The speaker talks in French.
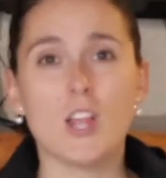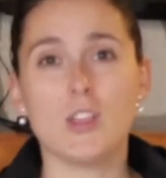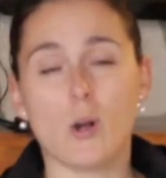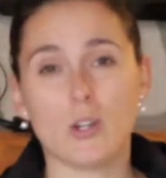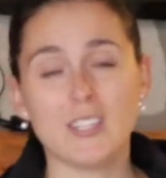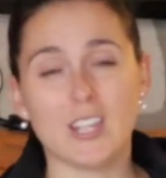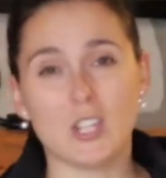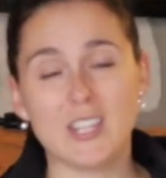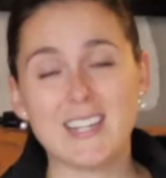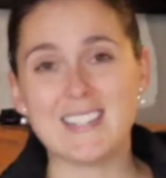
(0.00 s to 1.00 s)
Donc là, étant
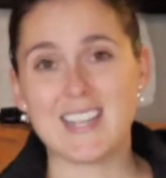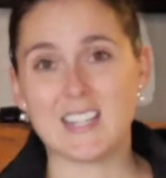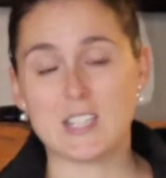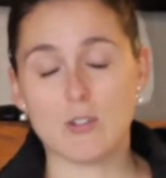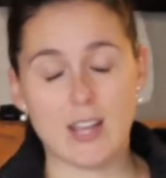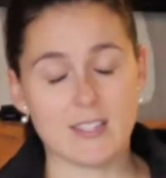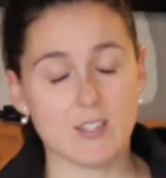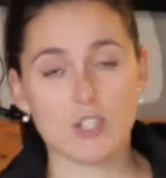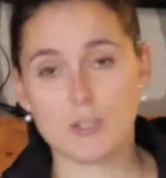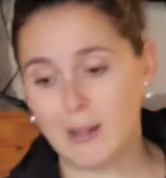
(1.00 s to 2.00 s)
donné que les
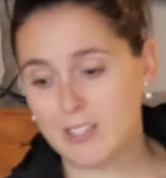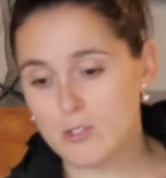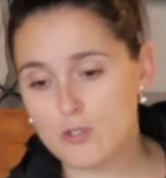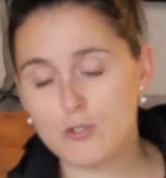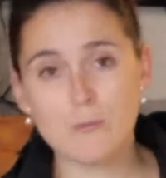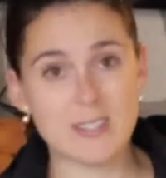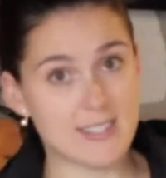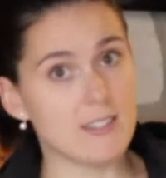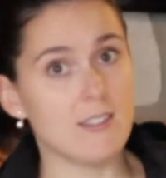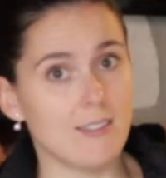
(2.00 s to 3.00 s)
articulations, là, je parlais du genou, mais
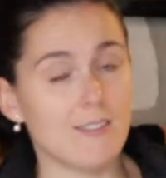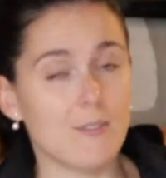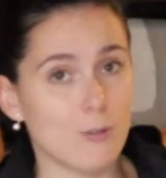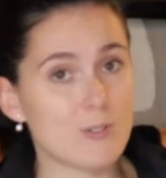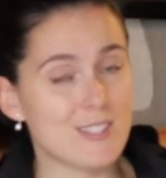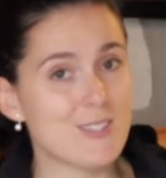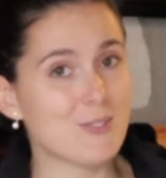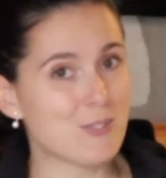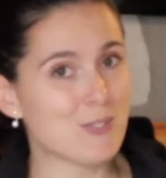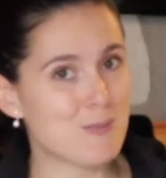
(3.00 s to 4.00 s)
c'est aussi au
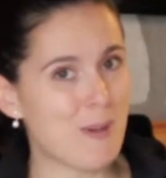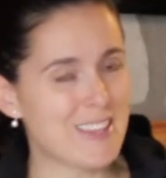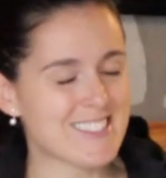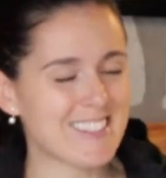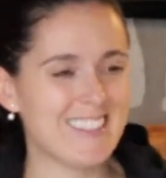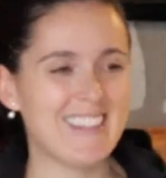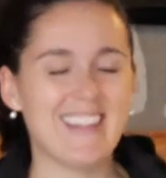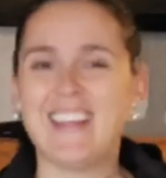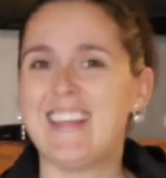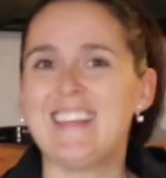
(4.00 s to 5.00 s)
niveau du bassin,
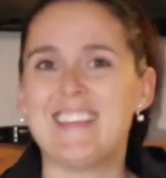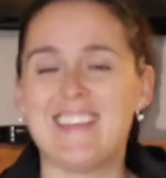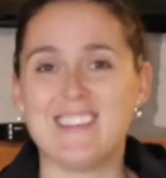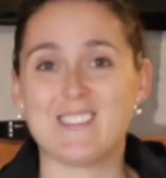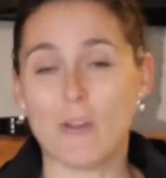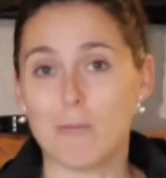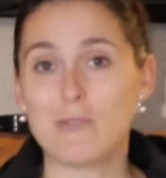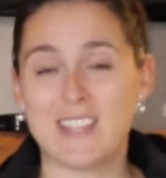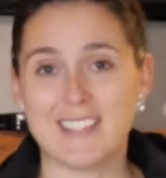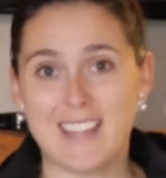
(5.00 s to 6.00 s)
euh, sont
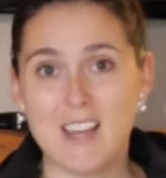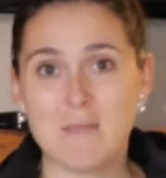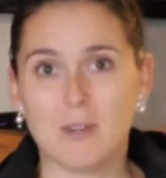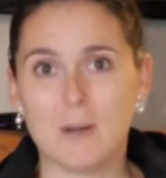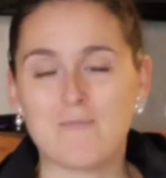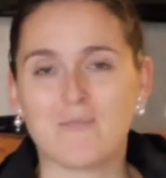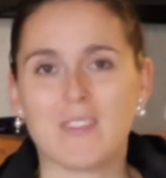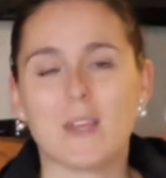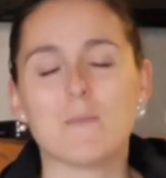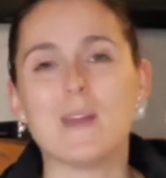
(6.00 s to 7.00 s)
plus instables,
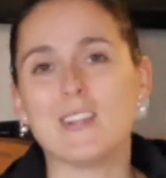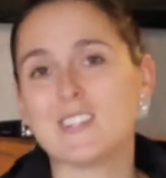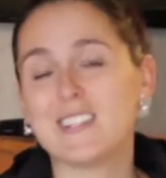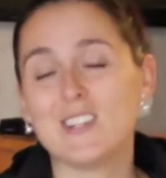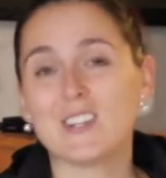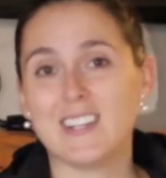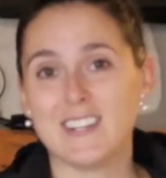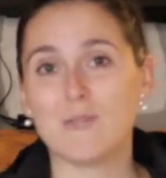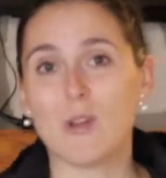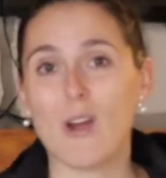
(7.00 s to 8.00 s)
ben là, c'est là que
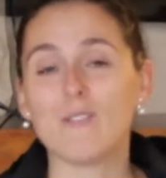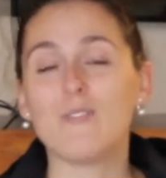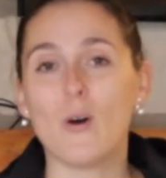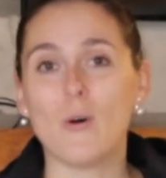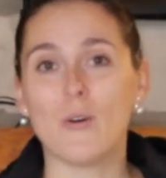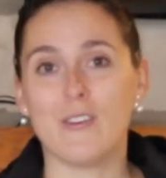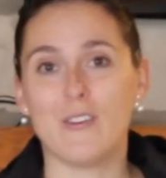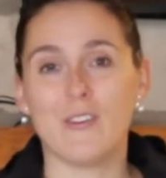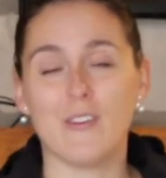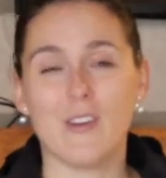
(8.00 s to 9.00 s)
les douleurs vont euh,